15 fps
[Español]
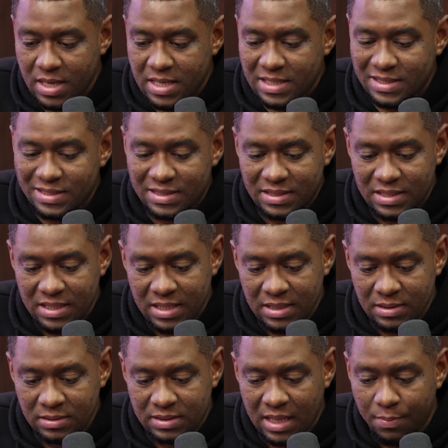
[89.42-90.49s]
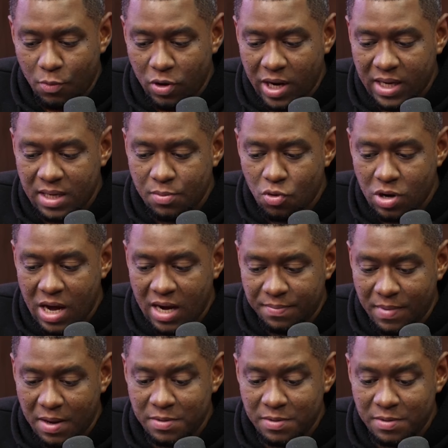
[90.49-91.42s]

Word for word: sin temor a equivocarme,